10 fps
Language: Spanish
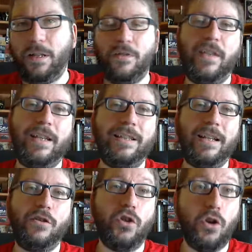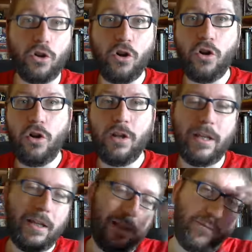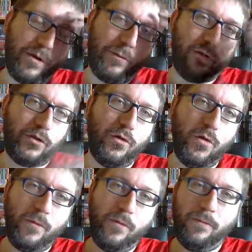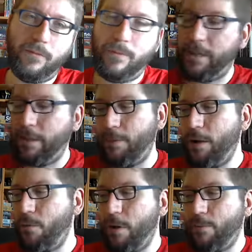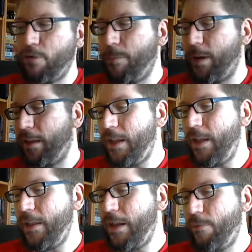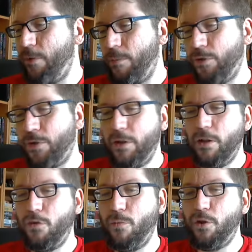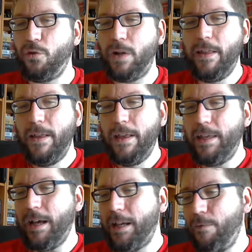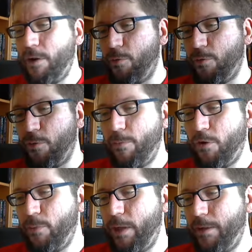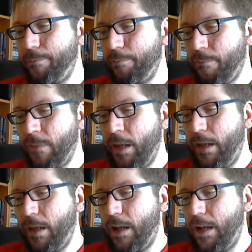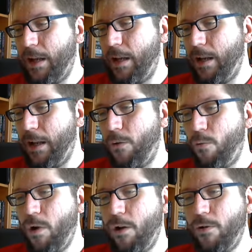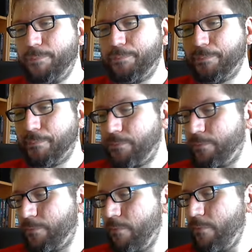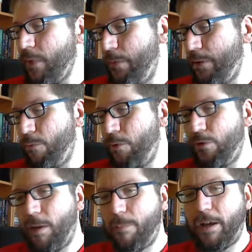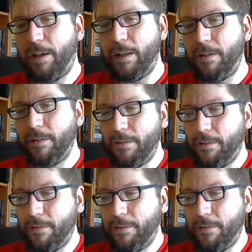las oficinas de No Solo Roll, que bueno, pues estuvo bastante bien, jugamos una partida y bueno, pues estuvo muy chula. Y aquí, bueno, pues podemos ver el, el juego. A ver si encuentro una página